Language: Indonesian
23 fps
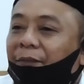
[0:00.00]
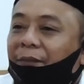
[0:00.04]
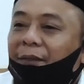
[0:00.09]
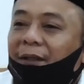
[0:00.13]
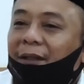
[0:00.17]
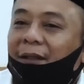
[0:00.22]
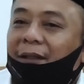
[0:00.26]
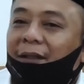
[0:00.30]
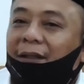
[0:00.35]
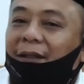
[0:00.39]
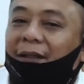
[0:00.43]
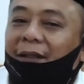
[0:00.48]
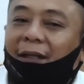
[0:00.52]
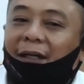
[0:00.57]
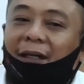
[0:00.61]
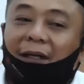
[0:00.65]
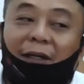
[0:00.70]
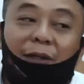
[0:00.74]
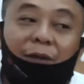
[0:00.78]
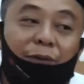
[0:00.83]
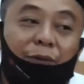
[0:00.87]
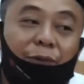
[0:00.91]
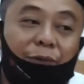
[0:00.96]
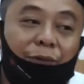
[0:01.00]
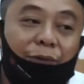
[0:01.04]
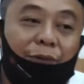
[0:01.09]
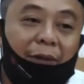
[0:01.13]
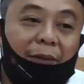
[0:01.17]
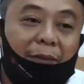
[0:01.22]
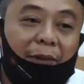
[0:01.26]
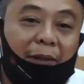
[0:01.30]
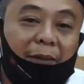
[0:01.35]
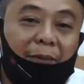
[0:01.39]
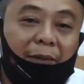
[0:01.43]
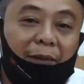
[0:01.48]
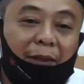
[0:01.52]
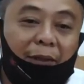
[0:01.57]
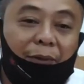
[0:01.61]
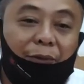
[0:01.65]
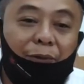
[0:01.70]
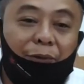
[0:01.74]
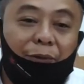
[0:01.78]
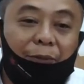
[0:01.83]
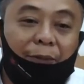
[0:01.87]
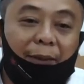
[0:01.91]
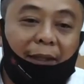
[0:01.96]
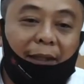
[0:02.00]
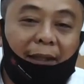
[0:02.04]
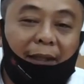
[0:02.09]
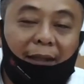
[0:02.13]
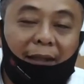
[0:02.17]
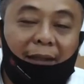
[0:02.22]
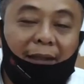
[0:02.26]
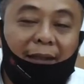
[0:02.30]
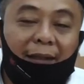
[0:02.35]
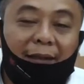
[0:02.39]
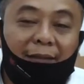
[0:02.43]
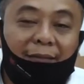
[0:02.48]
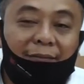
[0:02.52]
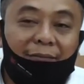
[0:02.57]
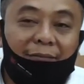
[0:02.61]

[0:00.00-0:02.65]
Hmm karena dulu juga para pendahulu para